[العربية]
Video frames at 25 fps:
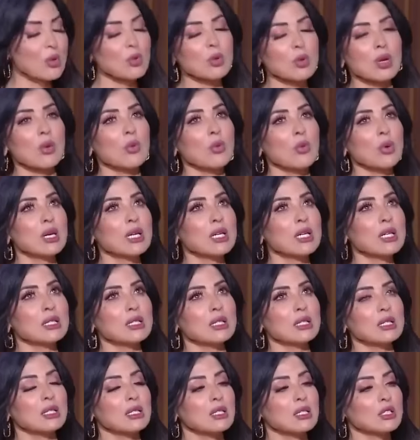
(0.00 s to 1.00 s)
لو كونت
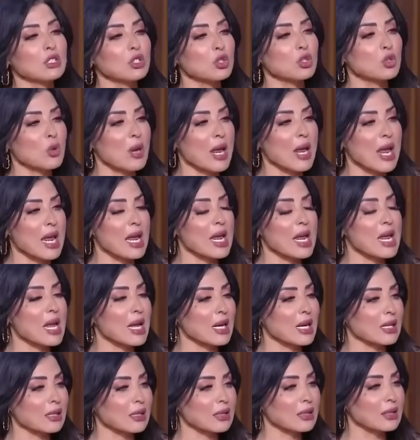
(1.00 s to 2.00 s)

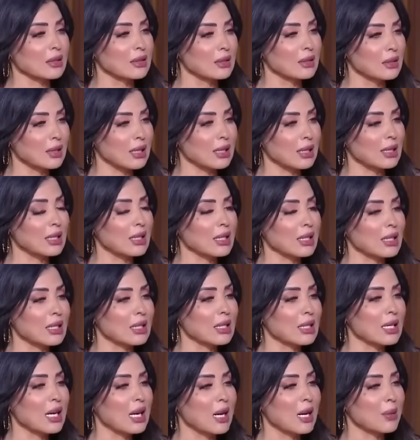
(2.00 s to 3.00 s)
ثنائيات يعني
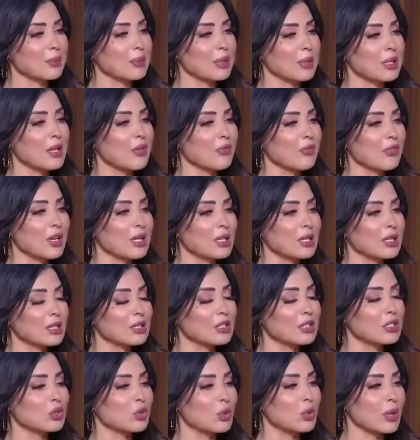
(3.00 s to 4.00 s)
نلعب كده فكره
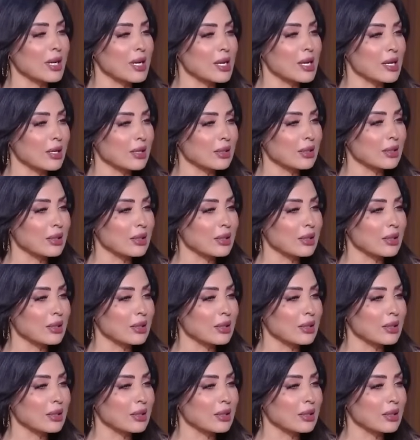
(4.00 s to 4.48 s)
الثنائيات